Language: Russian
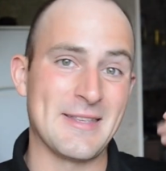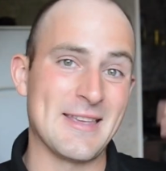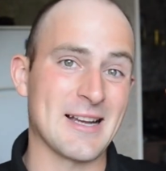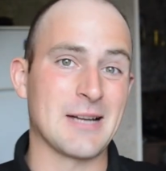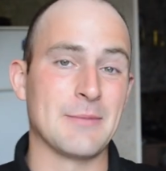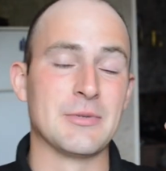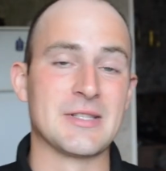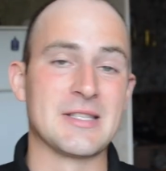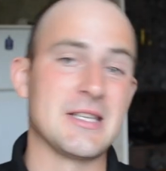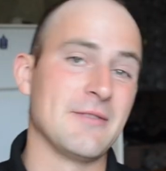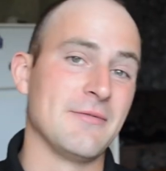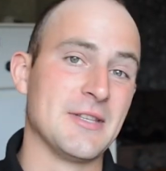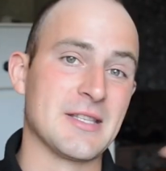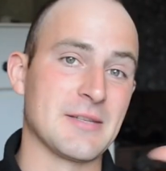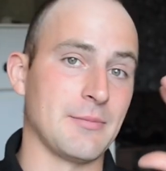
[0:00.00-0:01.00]
якобы
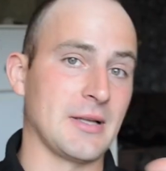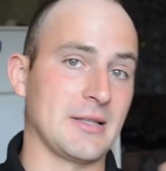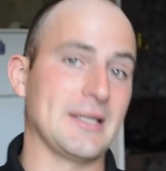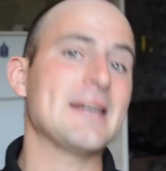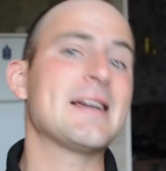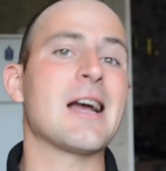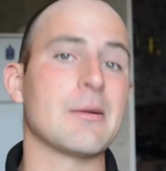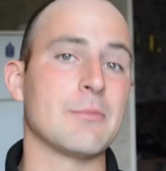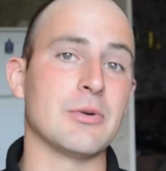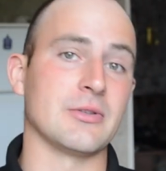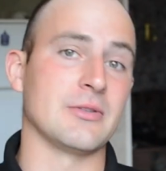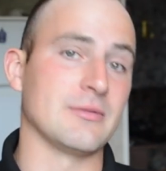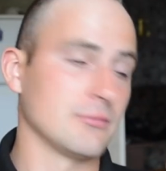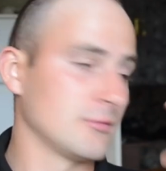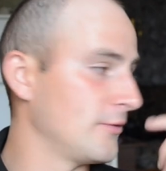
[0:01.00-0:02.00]
заявить, смотри, как бы,